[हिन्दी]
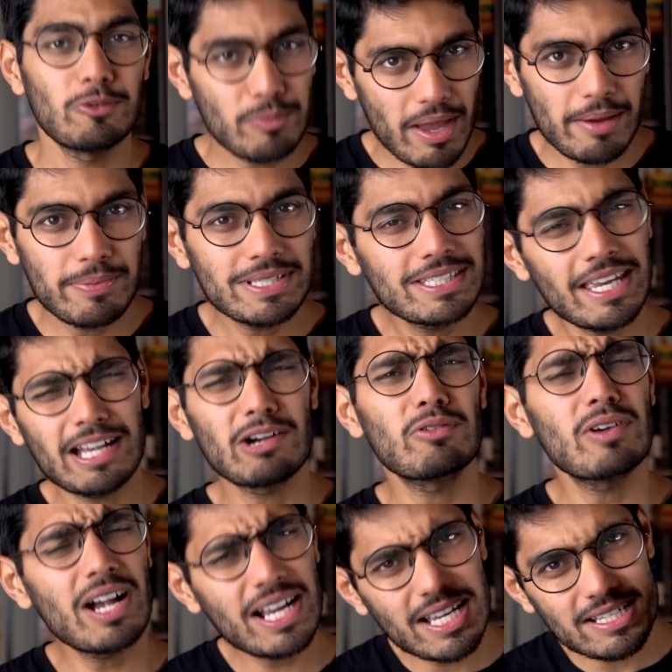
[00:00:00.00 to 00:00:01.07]
तो मैं बस ये
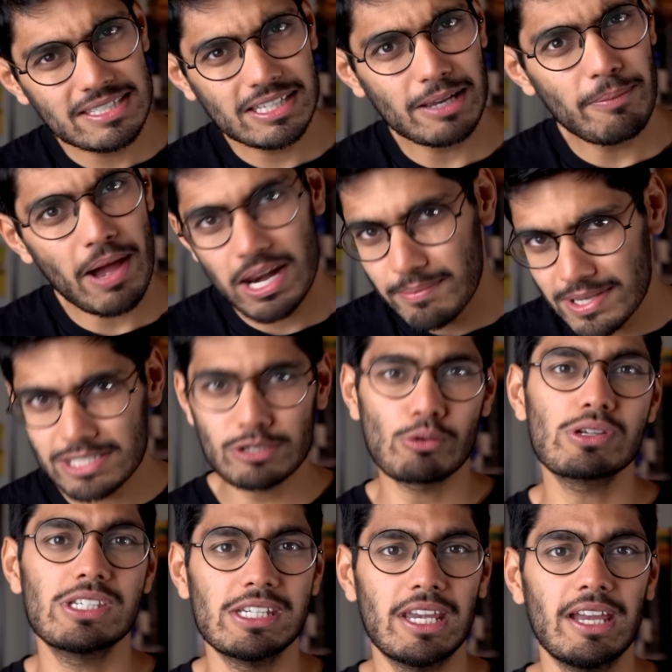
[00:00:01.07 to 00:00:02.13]
कहूँगा कि इसके बारे में
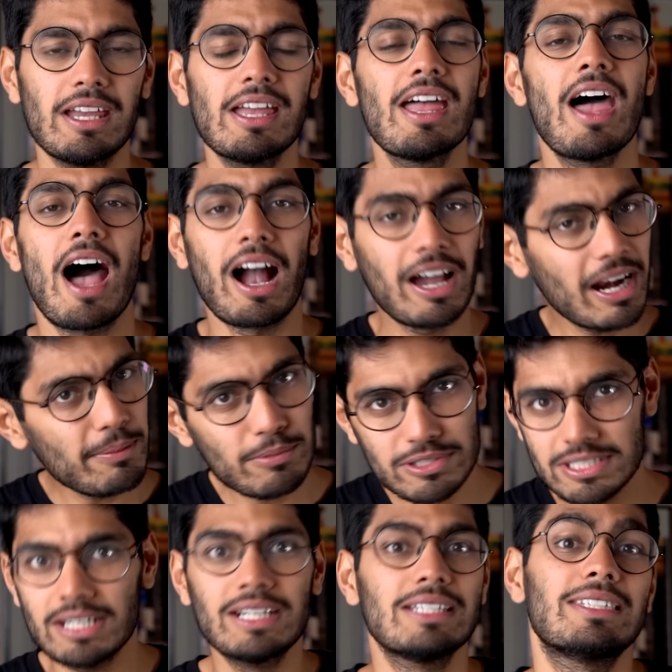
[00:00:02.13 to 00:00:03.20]
सोचिए अगर आप
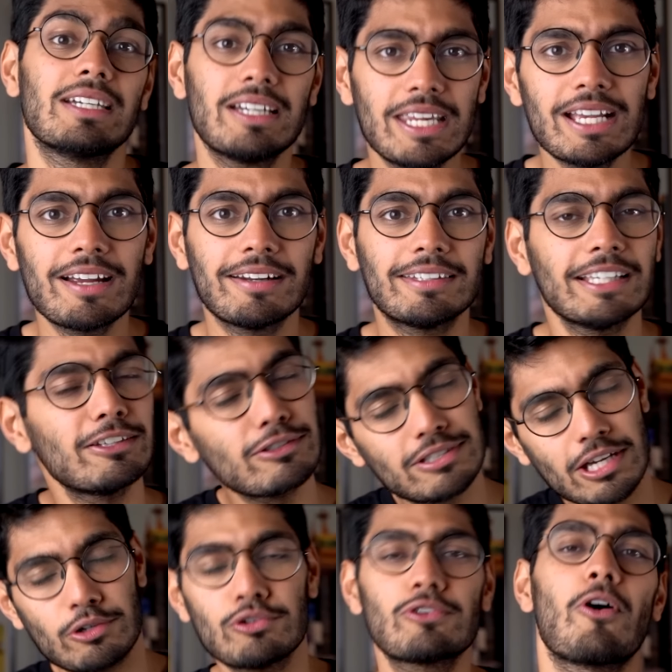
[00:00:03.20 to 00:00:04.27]
मुझसे डिसग्री करते हैं तो
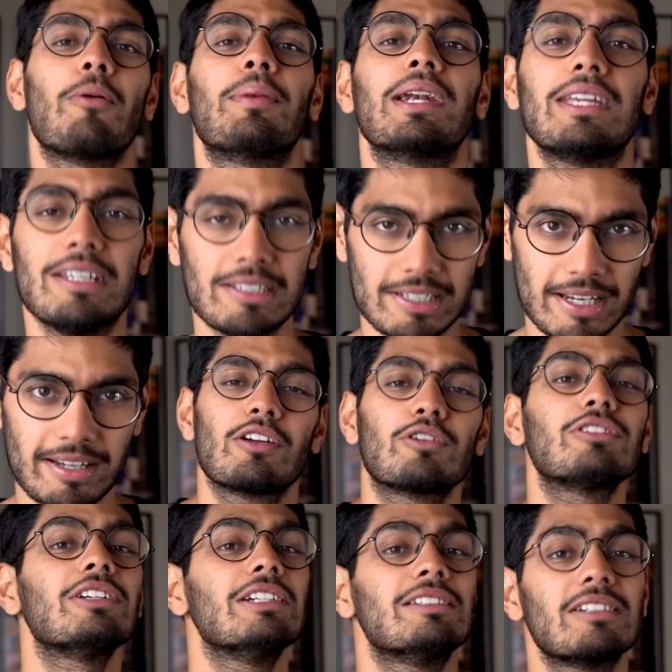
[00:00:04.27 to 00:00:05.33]
ज़रूर कमेंट कीजिए
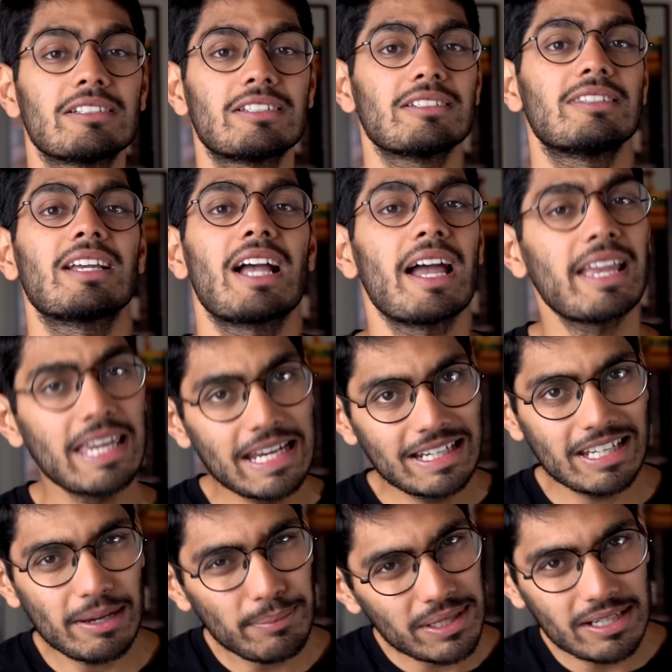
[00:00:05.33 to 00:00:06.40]
कुछ रिसर्चर्स ने कहा कि
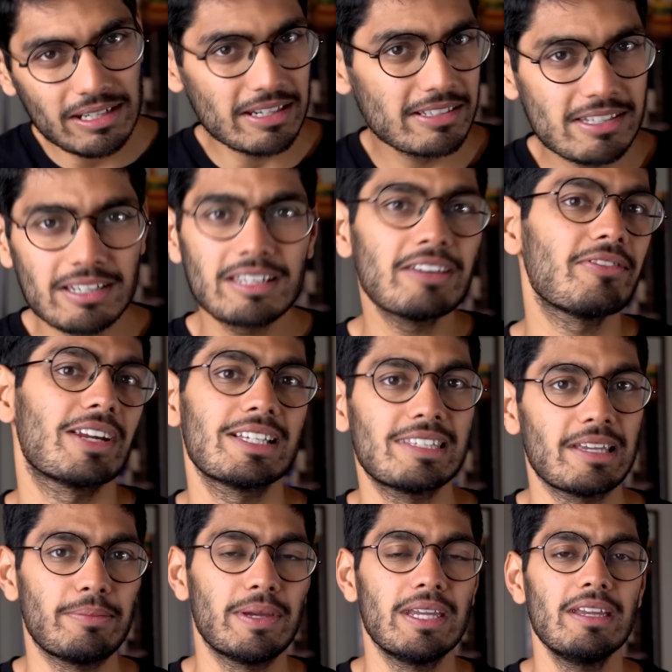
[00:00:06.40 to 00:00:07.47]
इंडिया में रिलीजन की वजह
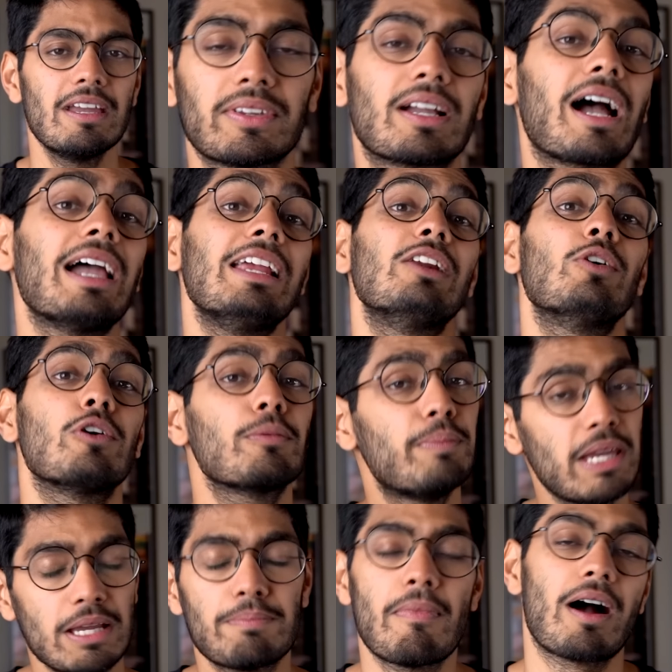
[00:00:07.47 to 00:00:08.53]
से भी कई लोग
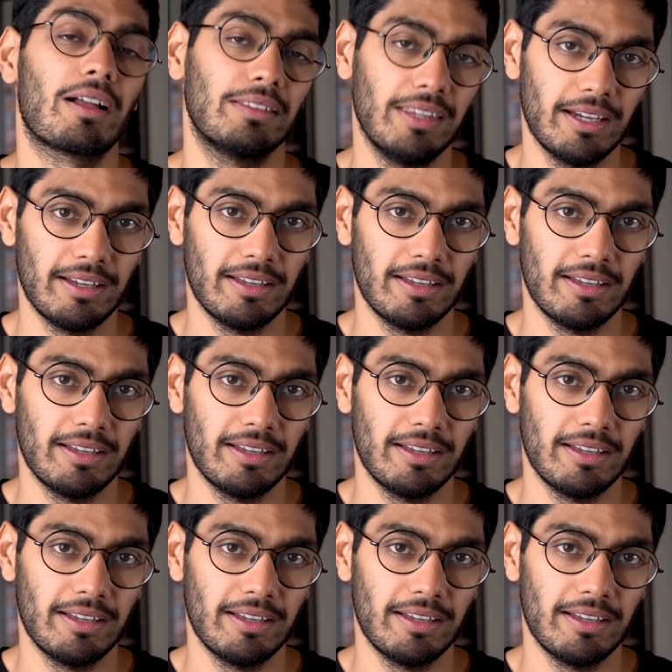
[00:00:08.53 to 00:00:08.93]
भीख मांगते